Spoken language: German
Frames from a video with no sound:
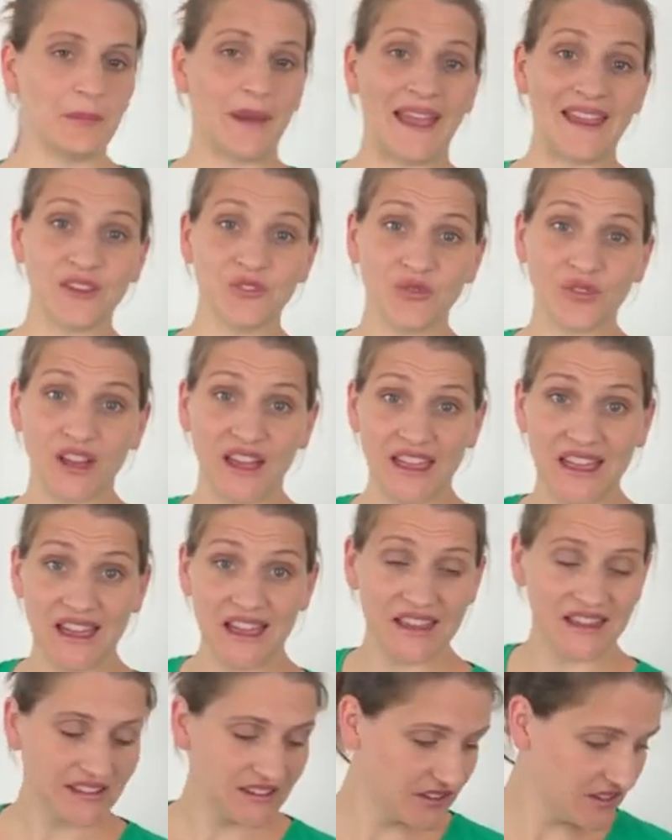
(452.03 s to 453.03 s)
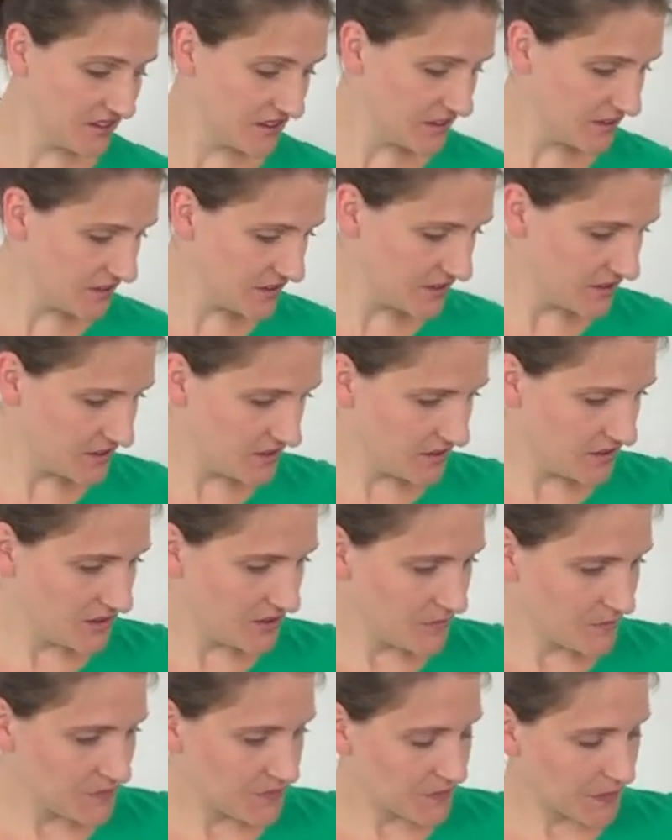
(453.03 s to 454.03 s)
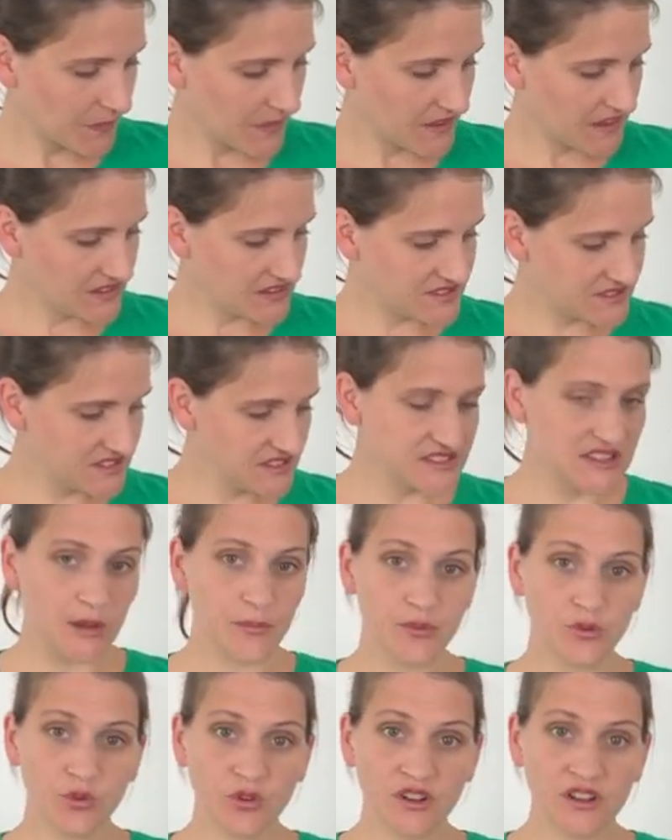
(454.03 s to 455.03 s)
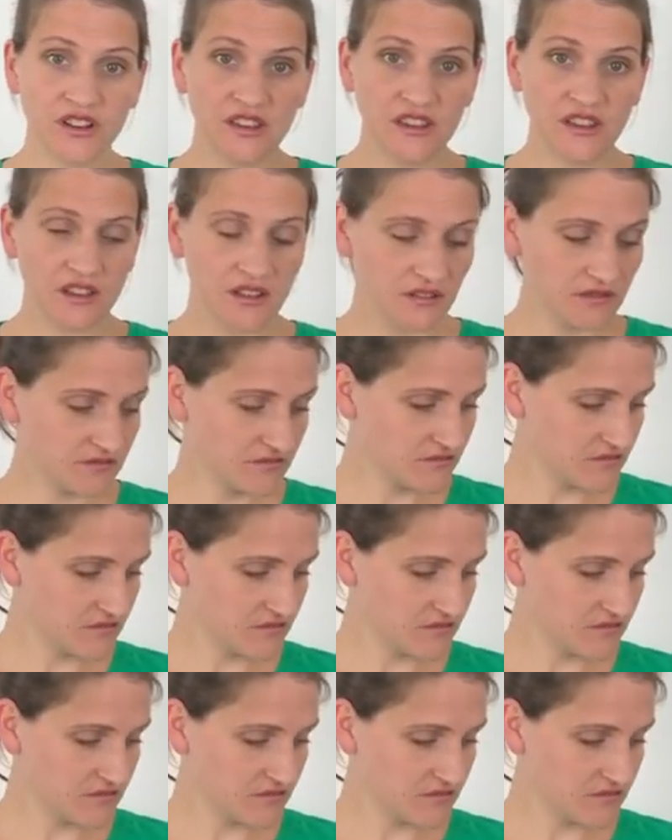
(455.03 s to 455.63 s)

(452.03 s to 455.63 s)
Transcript: Beinfreiheit, ist dieser Bügel hier.